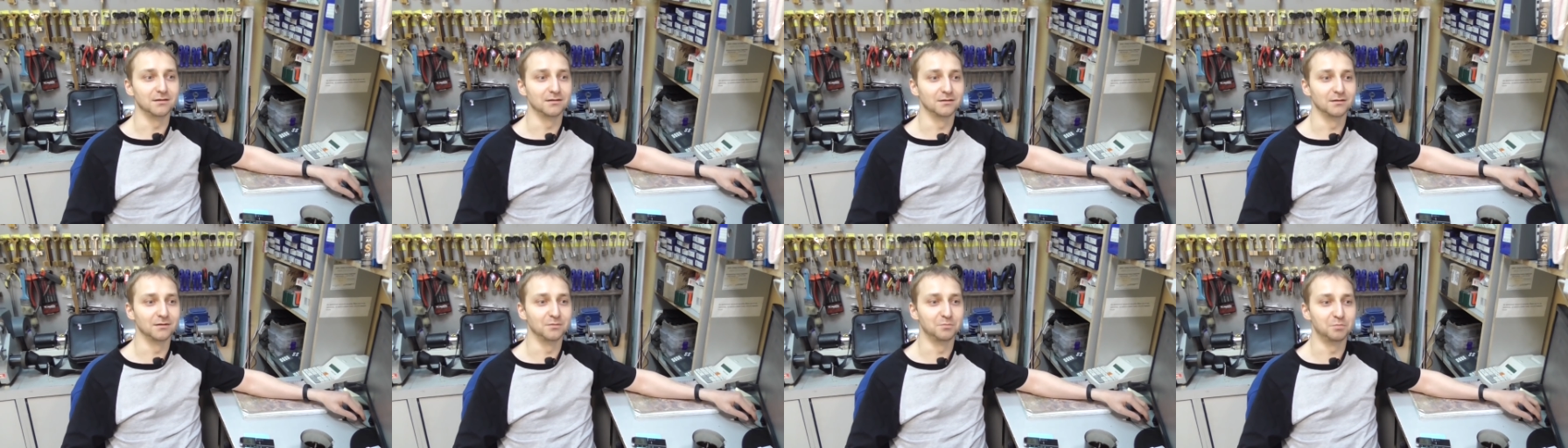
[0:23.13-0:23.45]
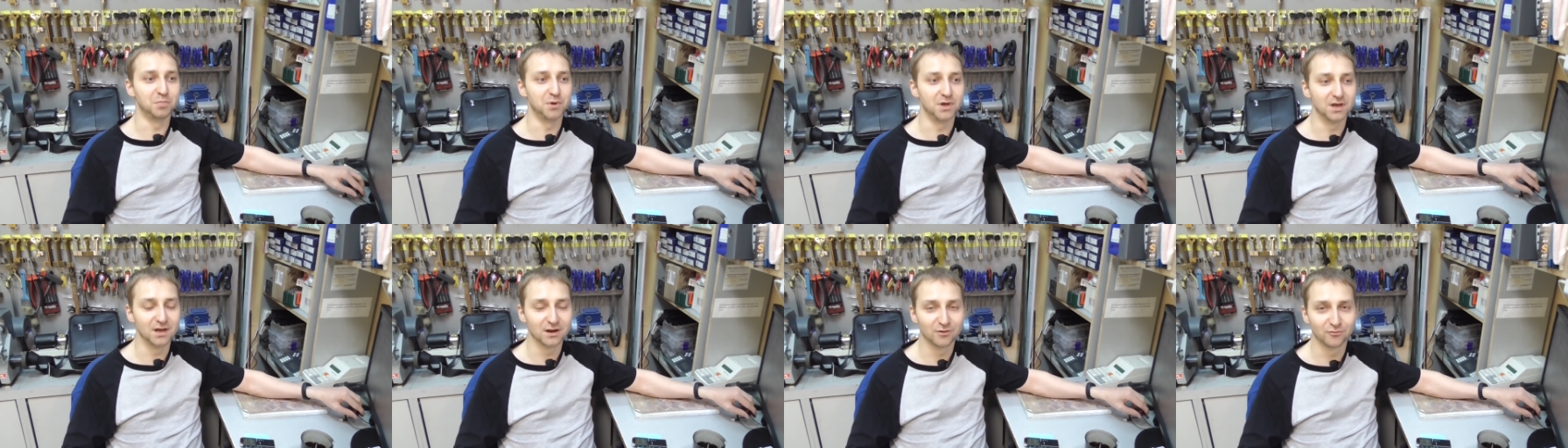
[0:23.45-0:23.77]
э,
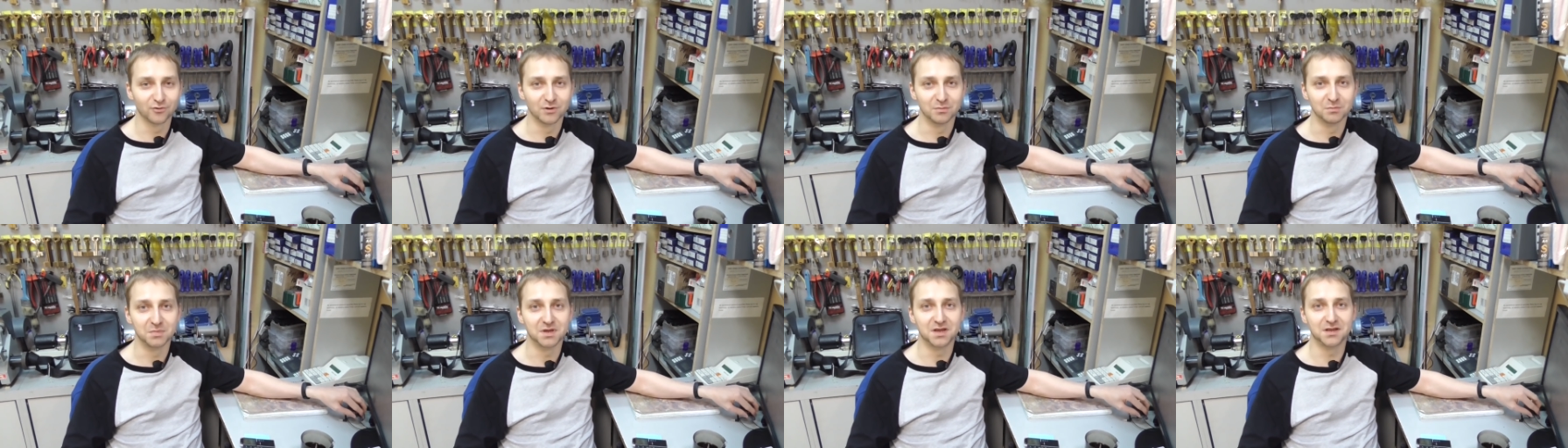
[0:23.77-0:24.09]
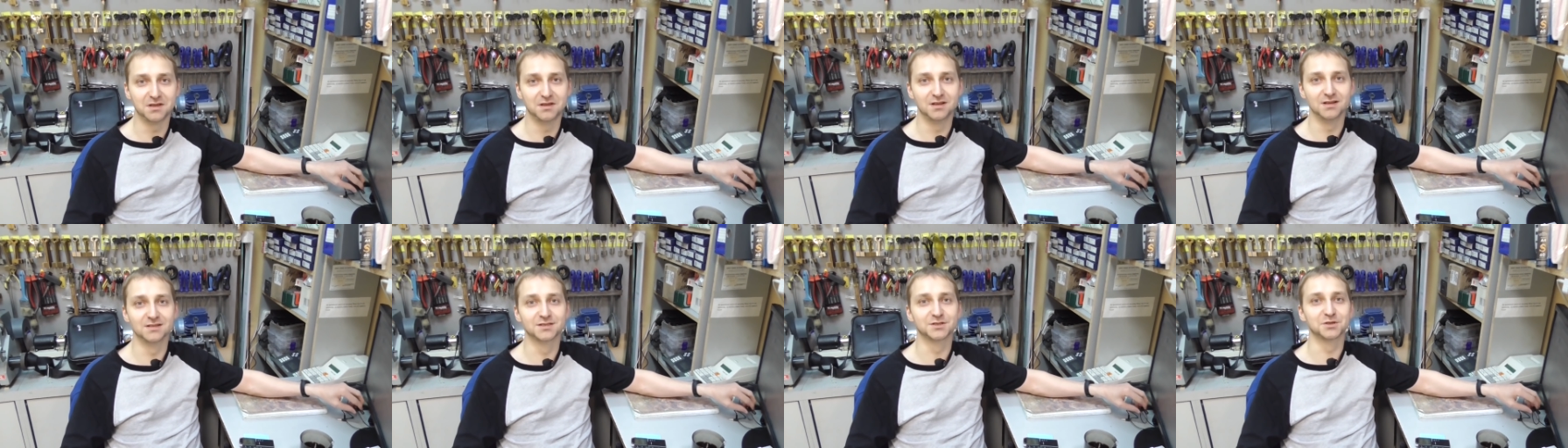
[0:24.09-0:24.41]
первым,
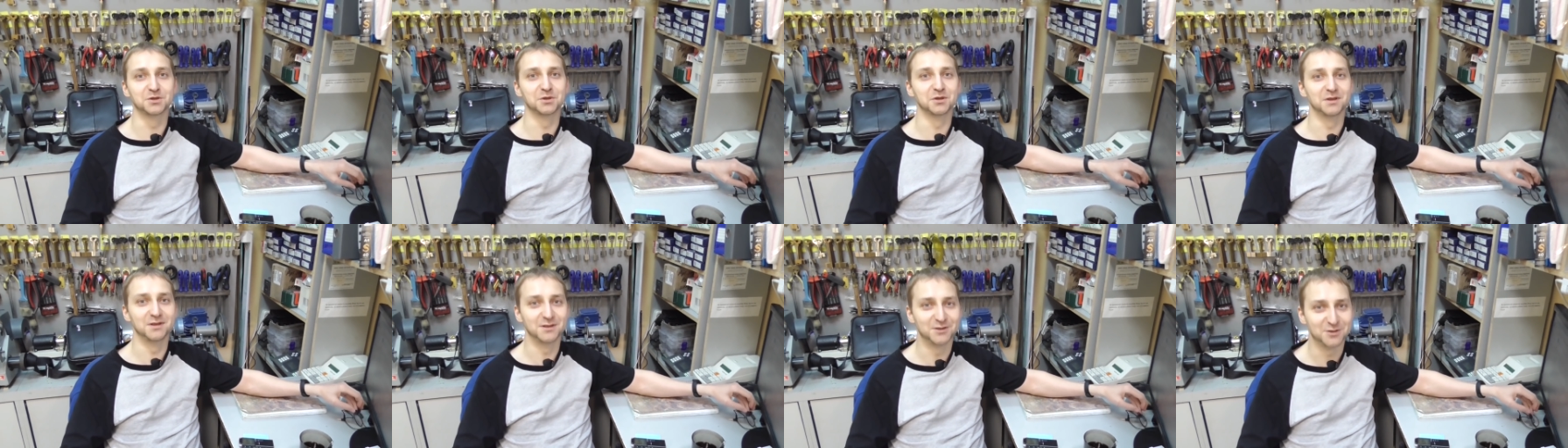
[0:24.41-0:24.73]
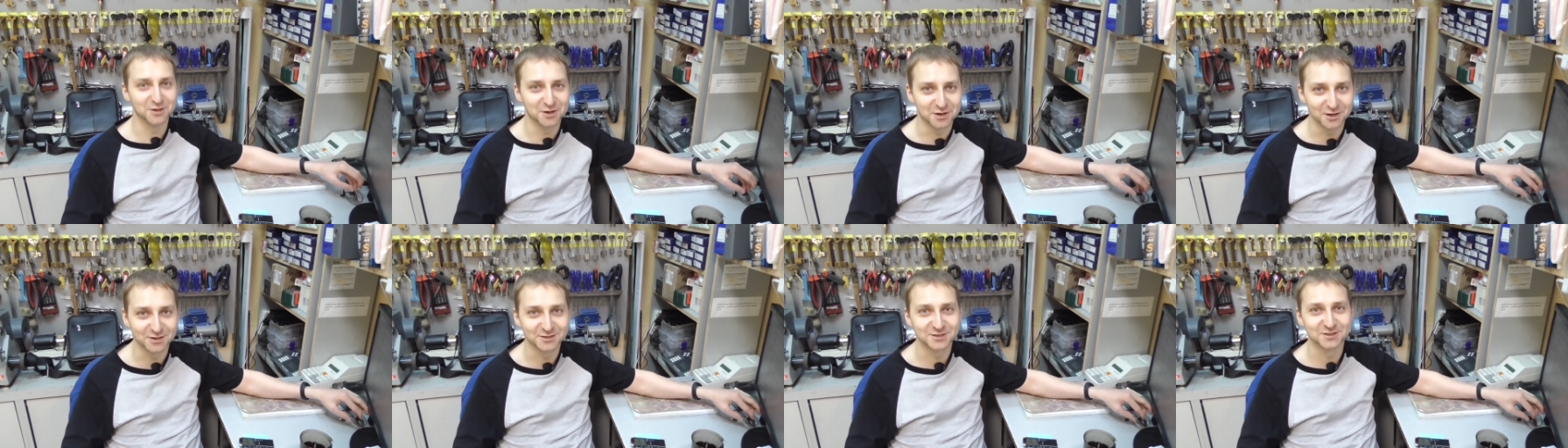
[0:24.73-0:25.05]
единственным
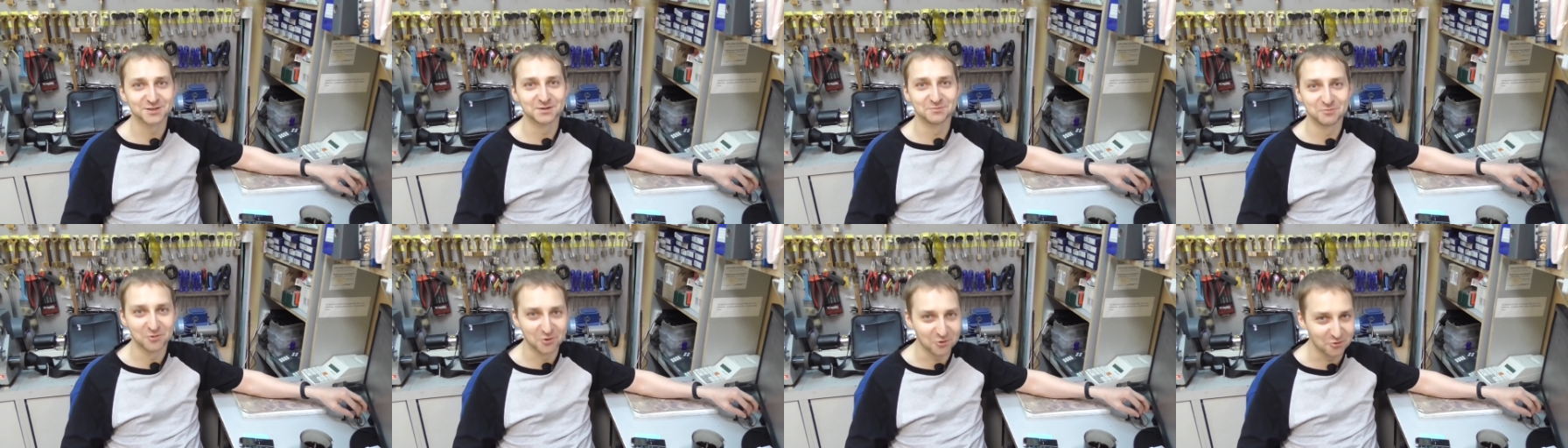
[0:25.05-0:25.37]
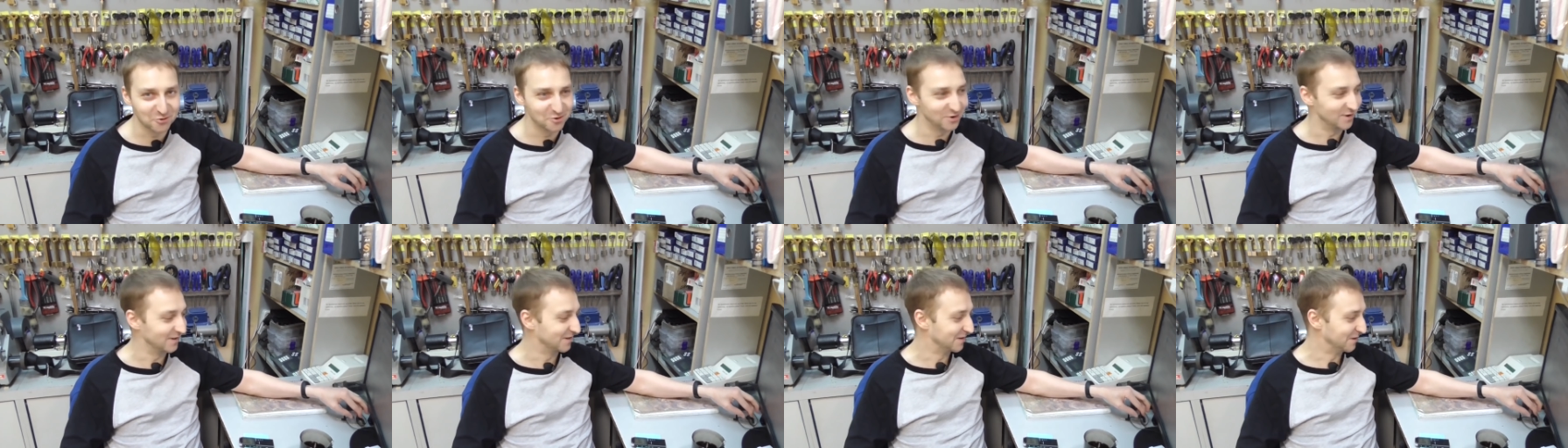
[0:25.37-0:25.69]
интересным
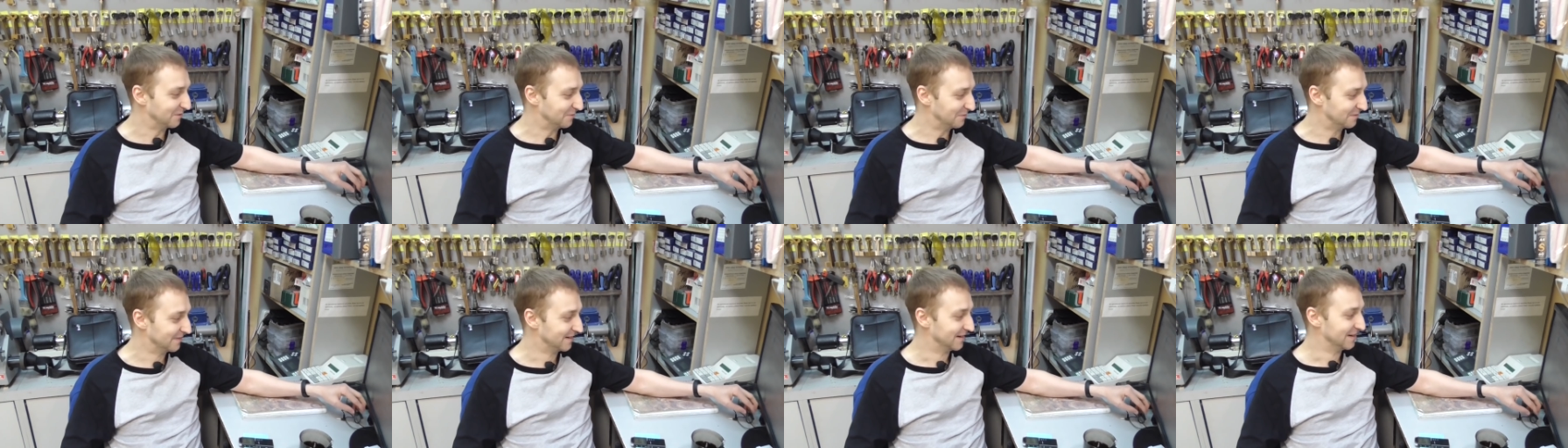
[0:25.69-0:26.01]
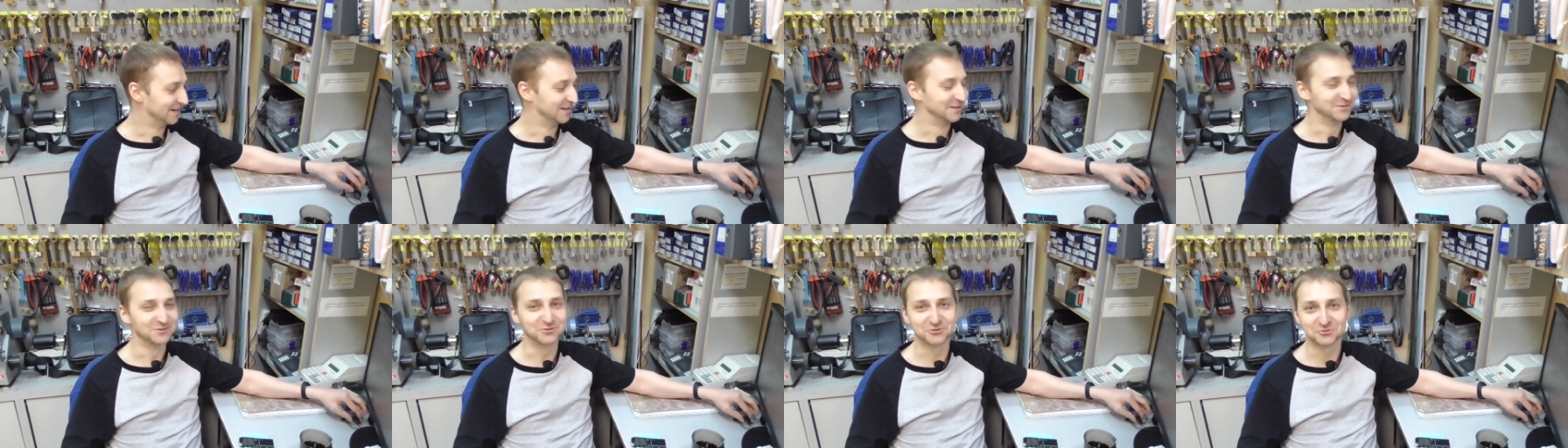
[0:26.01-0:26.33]
роликом.
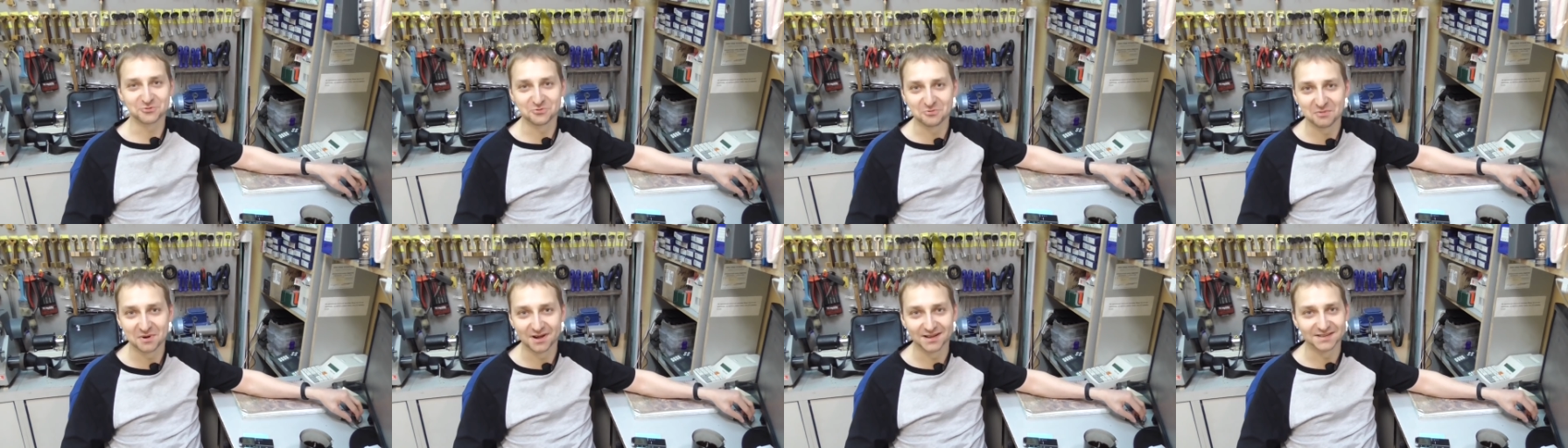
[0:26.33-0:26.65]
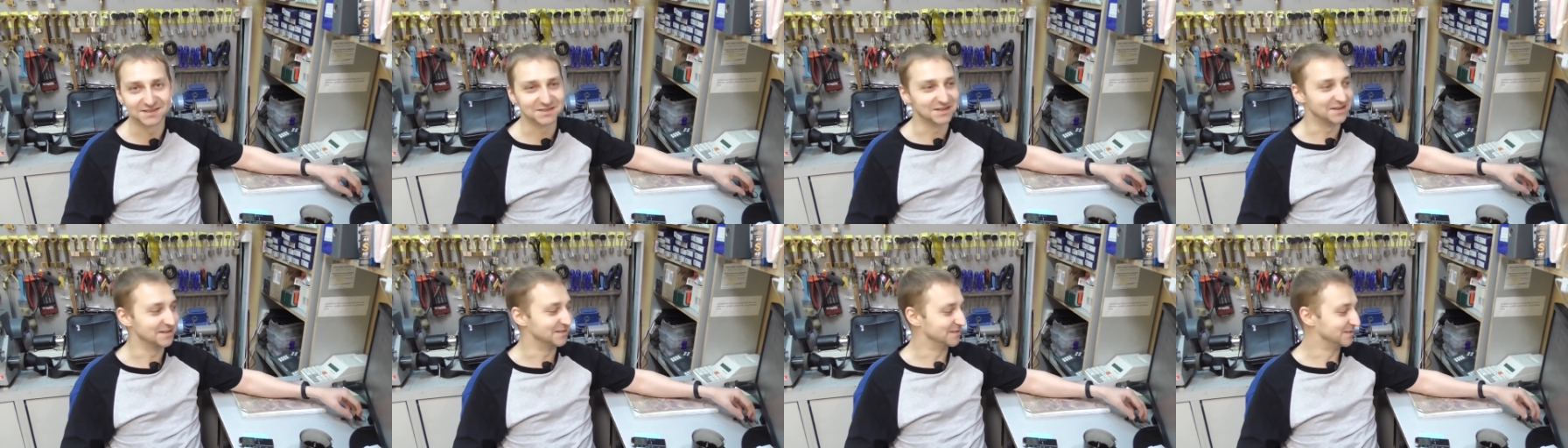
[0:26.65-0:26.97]
С
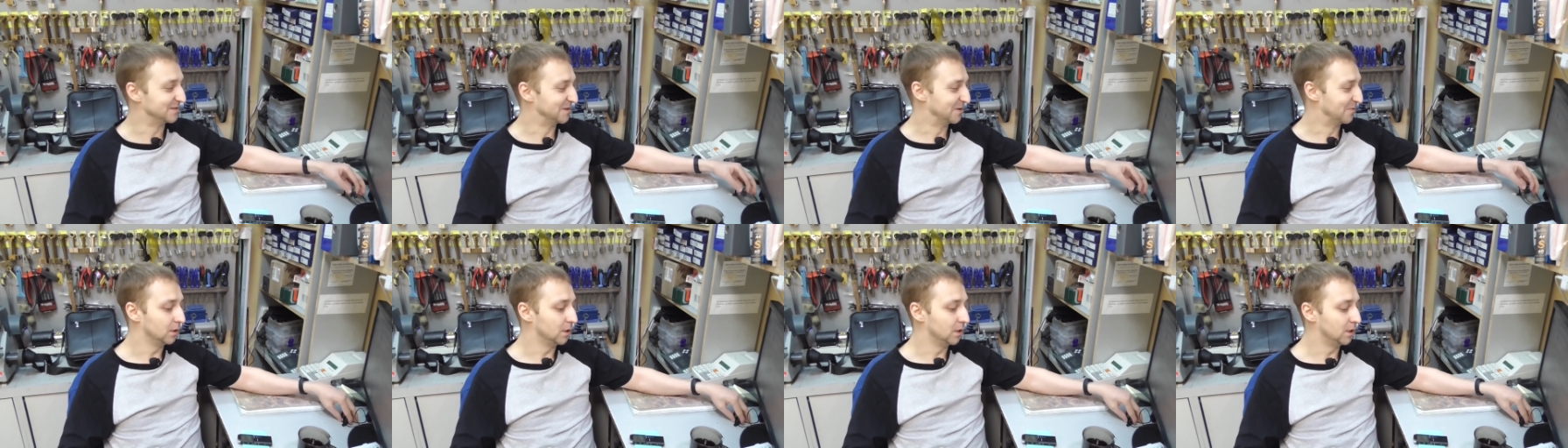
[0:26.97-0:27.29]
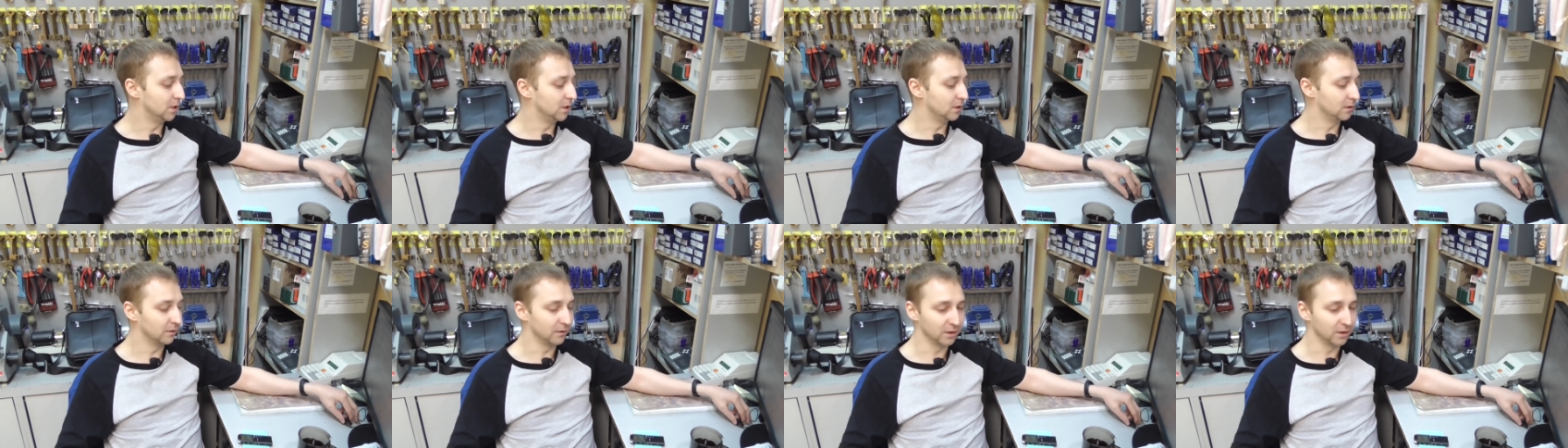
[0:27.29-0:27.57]
ума сойти. И